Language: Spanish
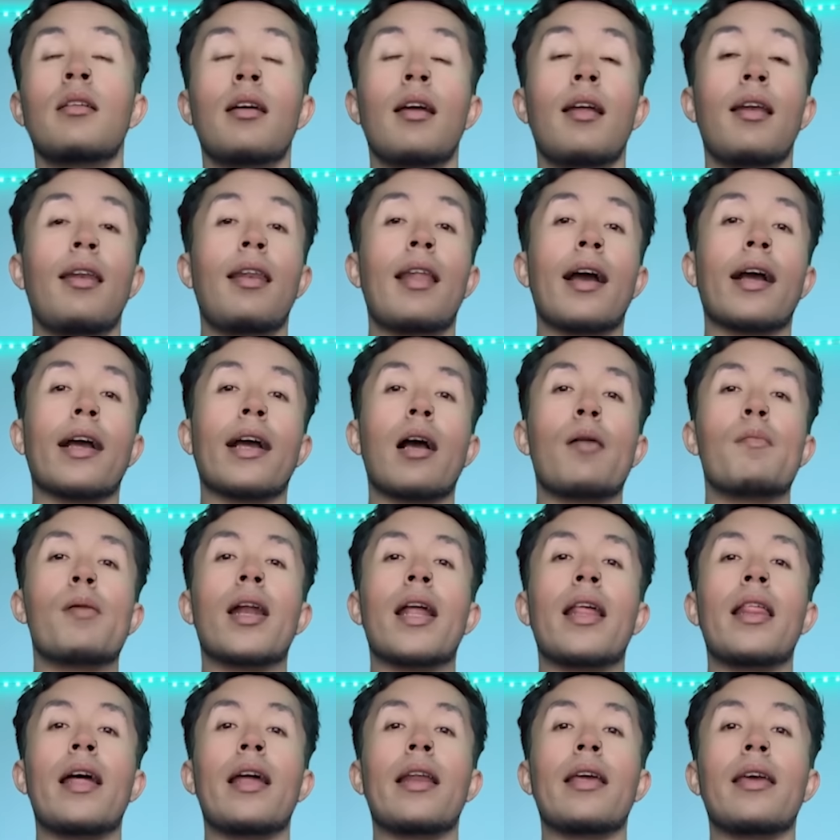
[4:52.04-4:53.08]
La
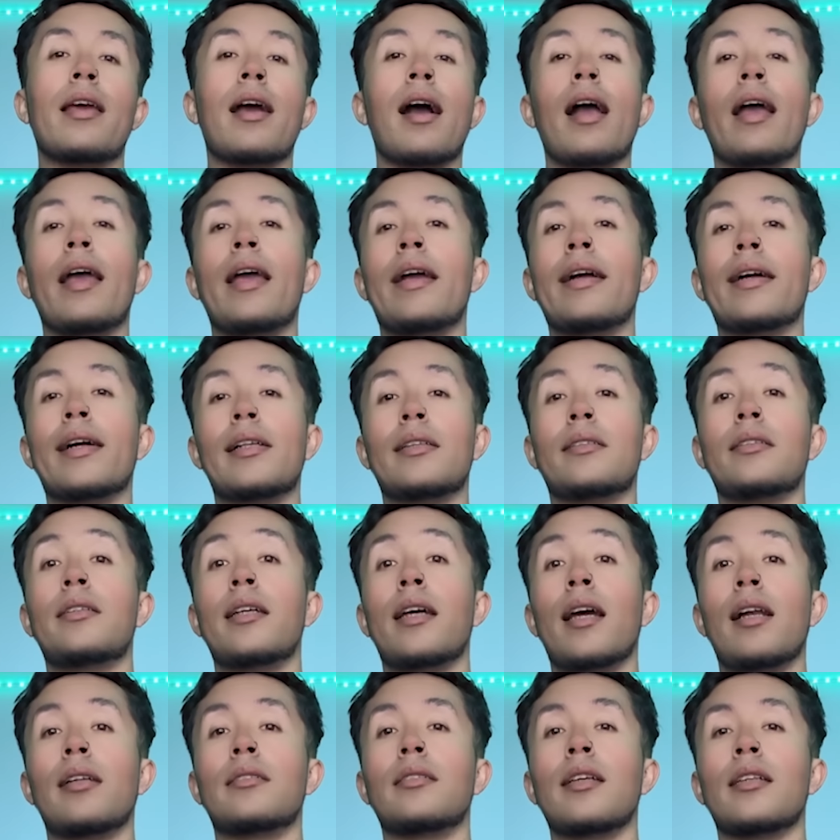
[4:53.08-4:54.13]
camaradería en el
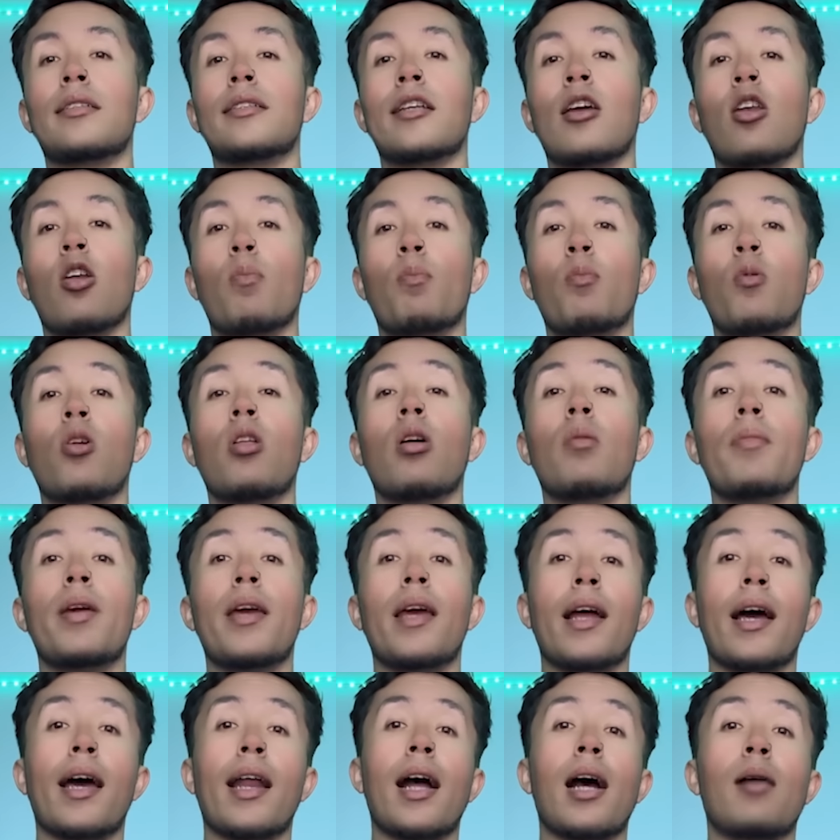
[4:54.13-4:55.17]
Chelsea se lo pudo
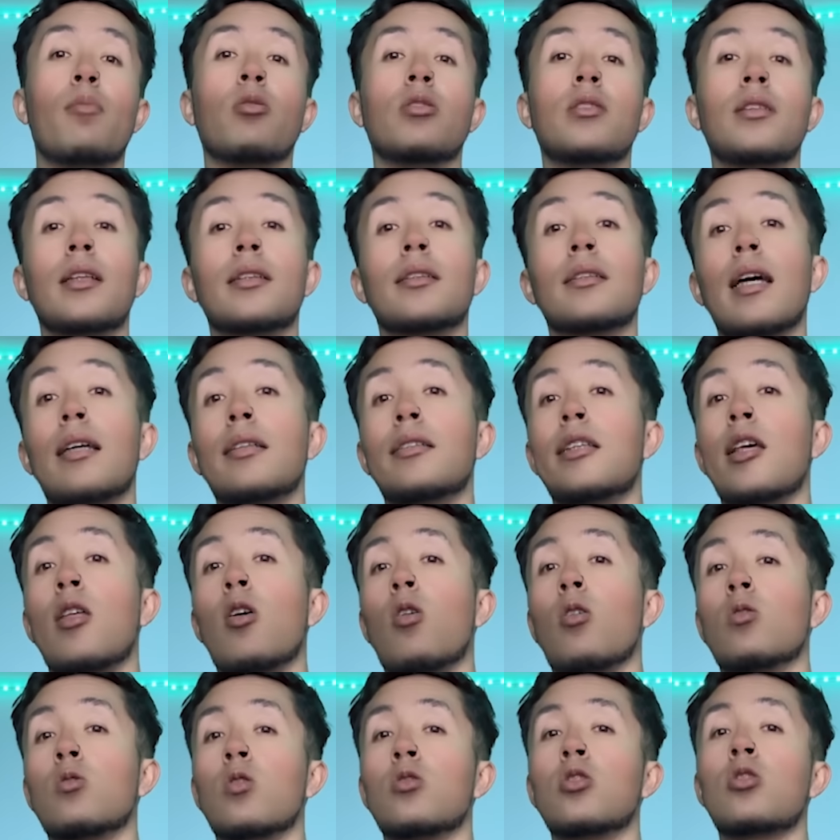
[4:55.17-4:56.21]
mirar a Moisés Caicedo
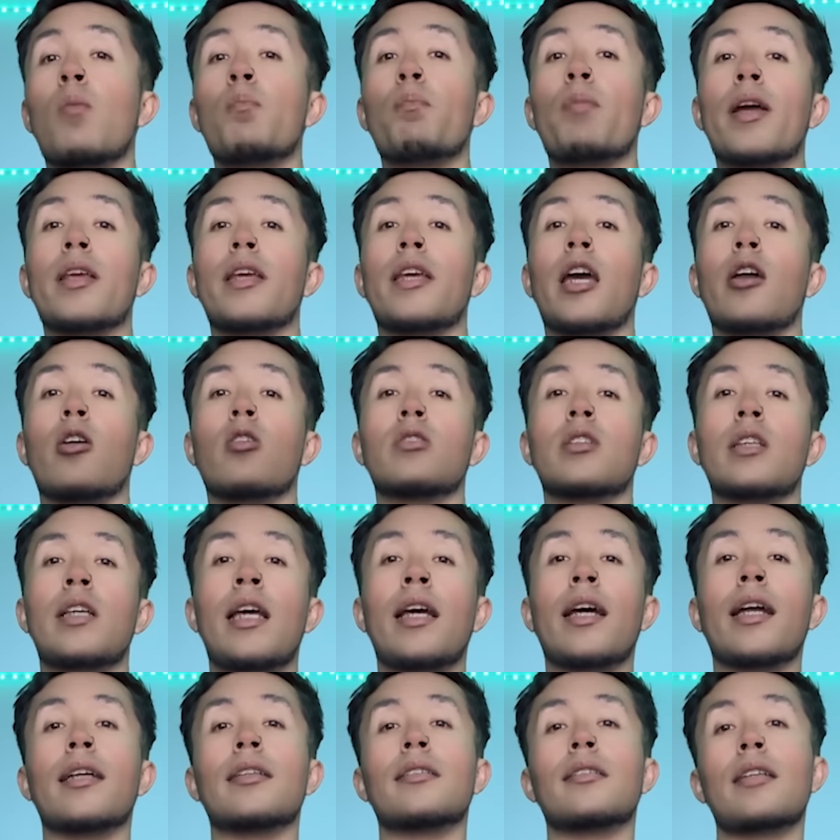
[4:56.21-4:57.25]
con sus compañeros
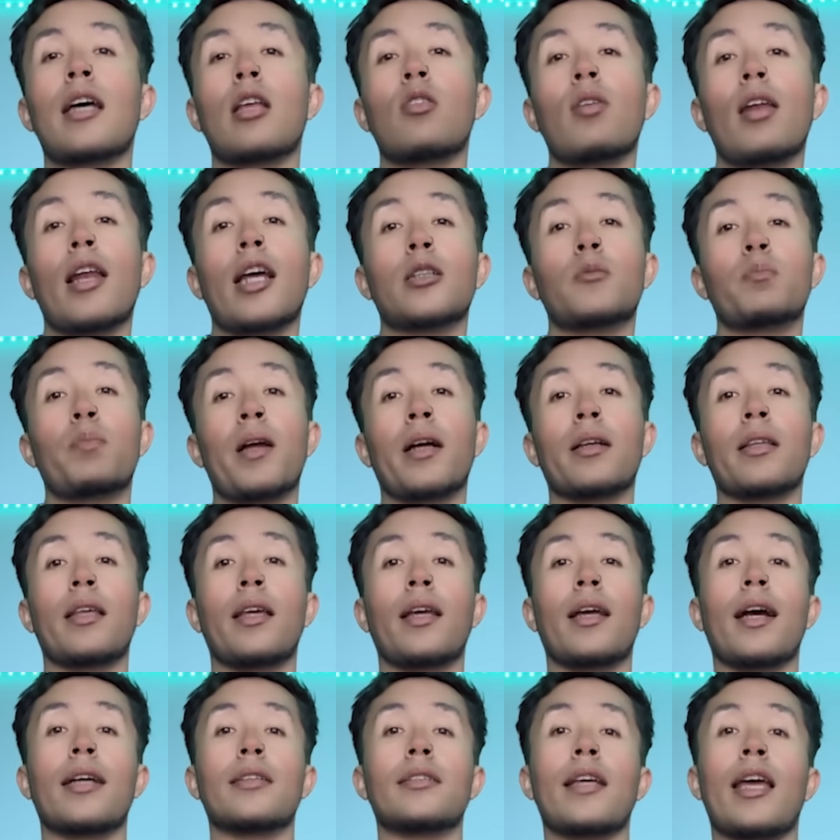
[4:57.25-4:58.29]
ingresando a las
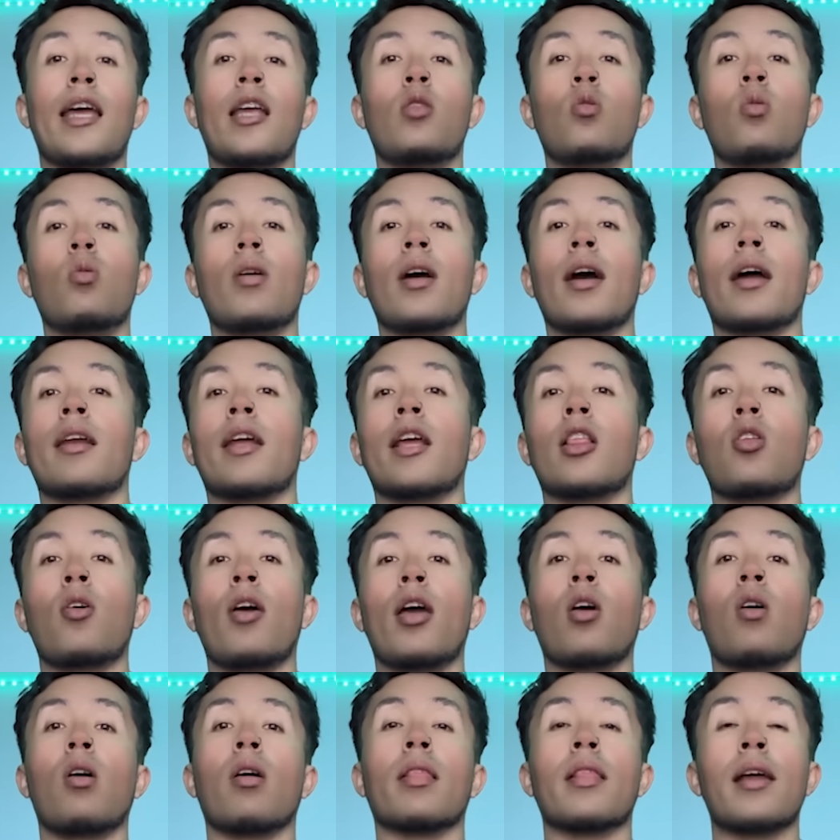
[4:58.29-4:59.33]
prácticas en un carrito
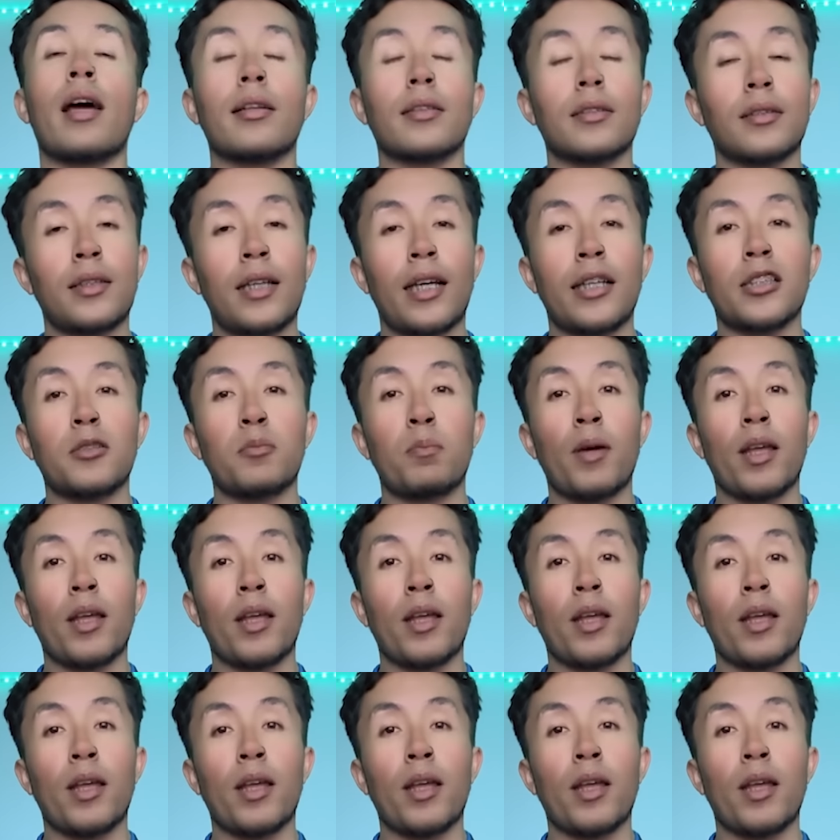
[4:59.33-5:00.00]
de cortar césped.